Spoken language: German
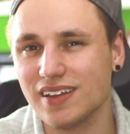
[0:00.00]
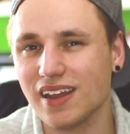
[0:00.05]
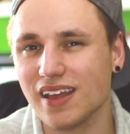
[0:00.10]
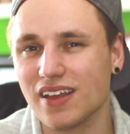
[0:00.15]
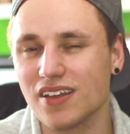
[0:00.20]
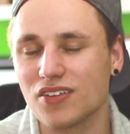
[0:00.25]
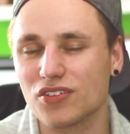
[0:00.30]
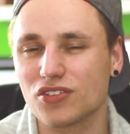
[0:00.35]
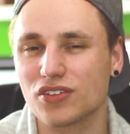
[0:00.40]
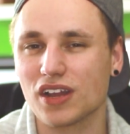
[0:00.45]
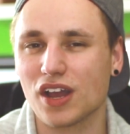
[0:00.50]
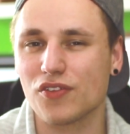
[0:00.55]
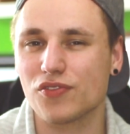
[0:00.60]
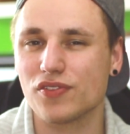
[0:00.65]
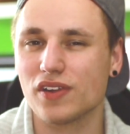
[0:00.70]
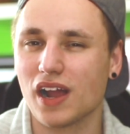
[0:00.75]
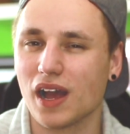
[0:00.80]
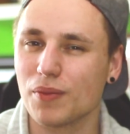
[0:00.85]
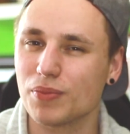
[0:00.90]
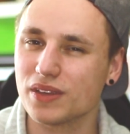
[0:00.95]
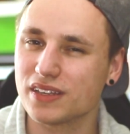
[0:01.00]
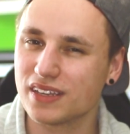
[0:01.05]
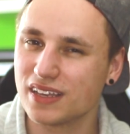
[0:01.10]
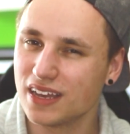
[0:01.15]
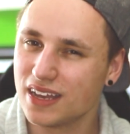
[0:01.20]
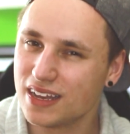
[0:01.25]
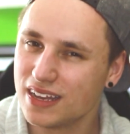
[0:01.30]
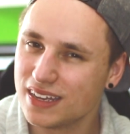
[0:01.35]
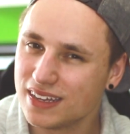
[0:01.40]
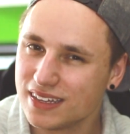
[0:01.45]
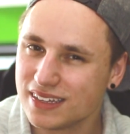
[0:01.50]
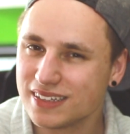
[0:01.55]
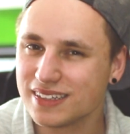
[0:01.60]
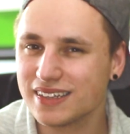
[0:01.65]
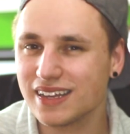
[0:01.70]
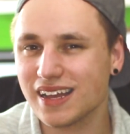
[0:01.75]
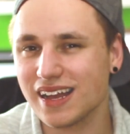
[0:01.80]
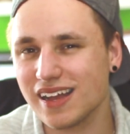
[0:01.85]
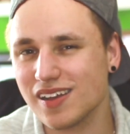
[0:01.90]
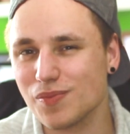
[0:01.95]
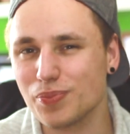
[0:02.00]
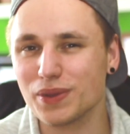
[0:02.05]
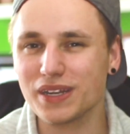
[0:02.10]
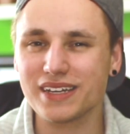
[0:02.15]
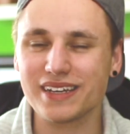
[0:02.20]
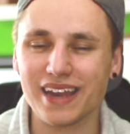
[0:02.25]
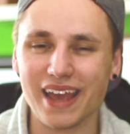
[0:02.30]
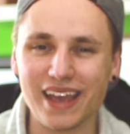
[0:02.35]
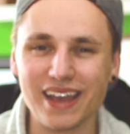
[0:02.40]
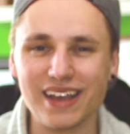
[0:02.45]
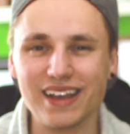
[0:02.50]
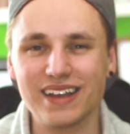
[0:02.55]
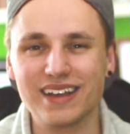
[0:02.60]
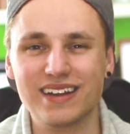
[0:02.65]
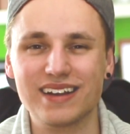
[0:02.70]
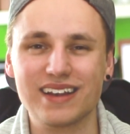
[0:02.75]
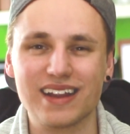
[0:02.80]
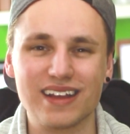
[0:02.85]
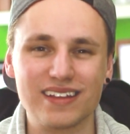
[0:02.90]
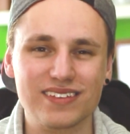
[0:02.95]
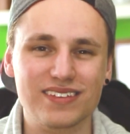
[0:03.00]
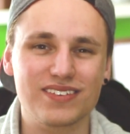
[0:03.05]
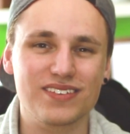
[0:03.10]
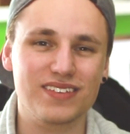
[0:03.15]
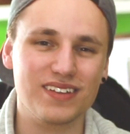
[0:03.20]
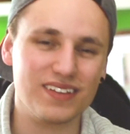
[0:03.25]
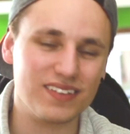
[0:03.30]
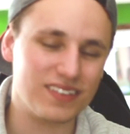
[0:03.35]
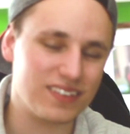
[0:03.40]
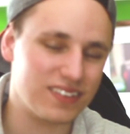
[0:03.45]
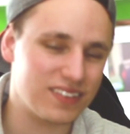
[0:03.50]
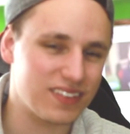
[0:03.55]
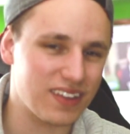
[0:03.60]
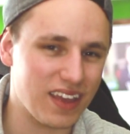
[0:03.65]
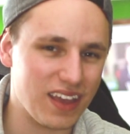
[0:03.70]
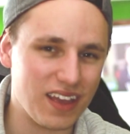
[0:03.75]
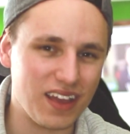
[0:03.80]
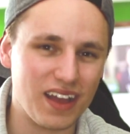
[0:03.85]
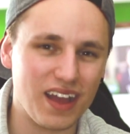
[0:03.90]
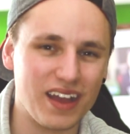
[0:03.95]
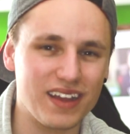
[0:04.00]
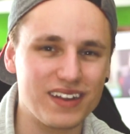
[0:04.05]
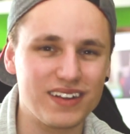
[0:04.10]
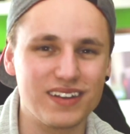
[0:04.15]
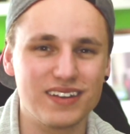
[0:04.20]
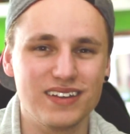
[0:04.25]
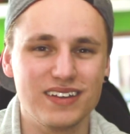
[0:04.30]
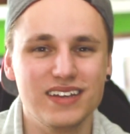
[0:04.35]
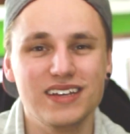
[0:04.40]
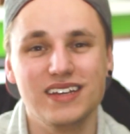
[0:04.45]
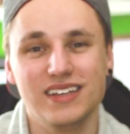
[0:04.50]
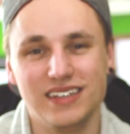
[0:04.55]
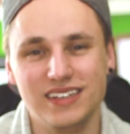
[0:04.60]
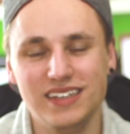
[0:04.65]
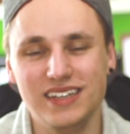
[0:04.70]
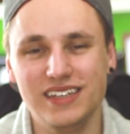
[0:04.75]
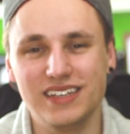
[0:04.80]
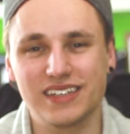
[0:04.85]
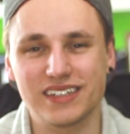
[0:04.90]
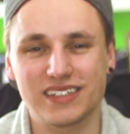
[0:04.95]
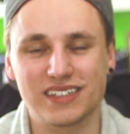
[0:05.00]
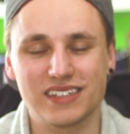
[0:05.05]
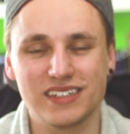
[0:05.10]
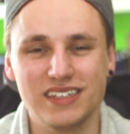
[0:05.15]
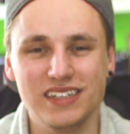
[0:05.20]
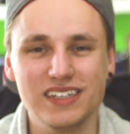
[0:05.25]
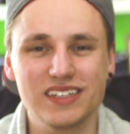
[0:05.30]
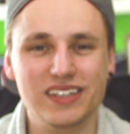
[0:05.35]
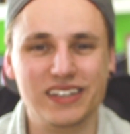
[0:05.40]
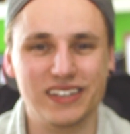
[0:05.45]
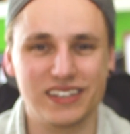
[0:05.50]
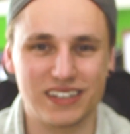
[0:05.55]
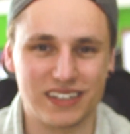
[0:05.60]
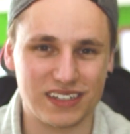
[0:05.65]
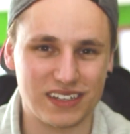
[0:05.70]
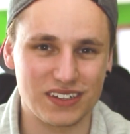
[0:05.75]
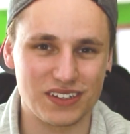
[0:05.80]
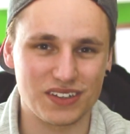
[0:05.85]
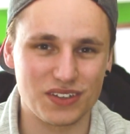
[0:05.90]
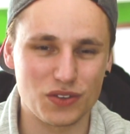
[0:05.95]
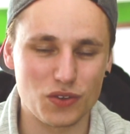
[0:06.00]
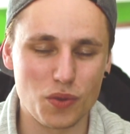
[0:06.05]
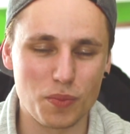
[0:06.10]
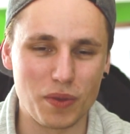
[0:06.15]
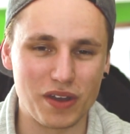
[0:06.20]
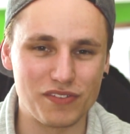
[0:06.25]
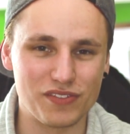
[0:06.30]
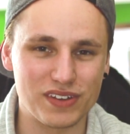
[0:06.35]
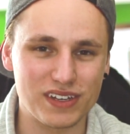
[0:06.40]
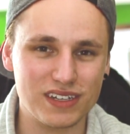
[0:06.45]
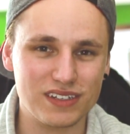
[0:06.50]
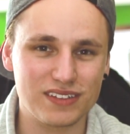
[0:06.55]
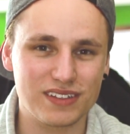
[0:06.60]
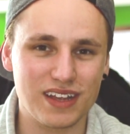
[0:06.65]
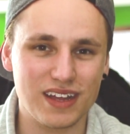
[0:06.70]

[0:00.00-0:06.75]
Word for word: in der Staffel habe ich ja Bedenken, dass das eher eine niedrigere Nummer wird,